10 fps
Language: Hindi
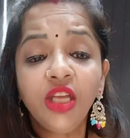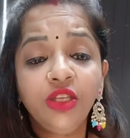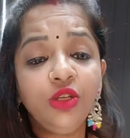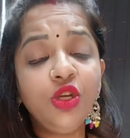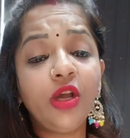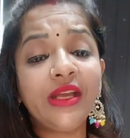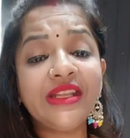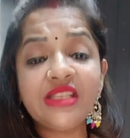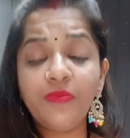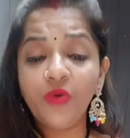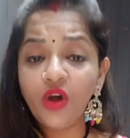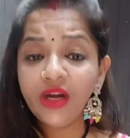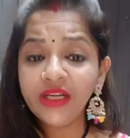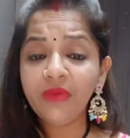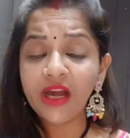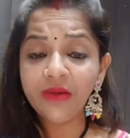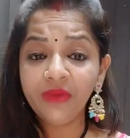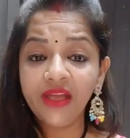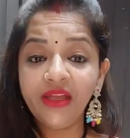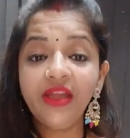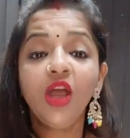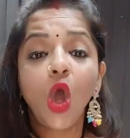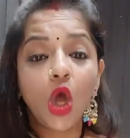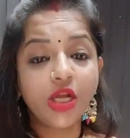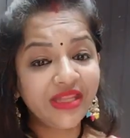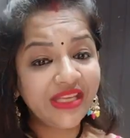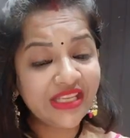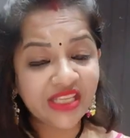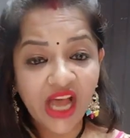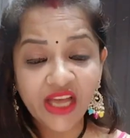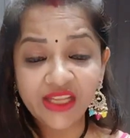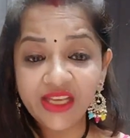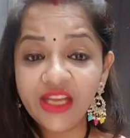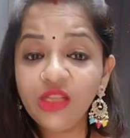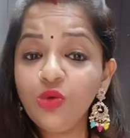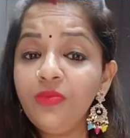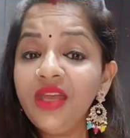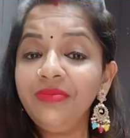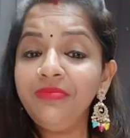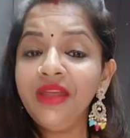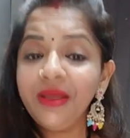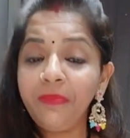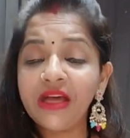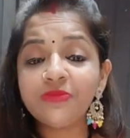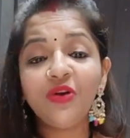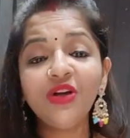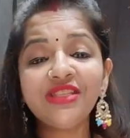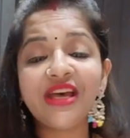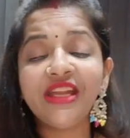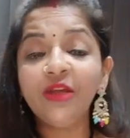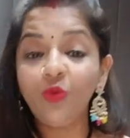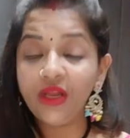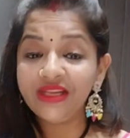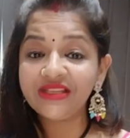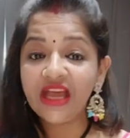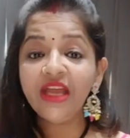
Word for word: क्योंकि ऑर्गेन्जा बहुत डिमांड में है और तीज आ रही है तो मे, मेरे पास बहुत सारी क्वेरीज आई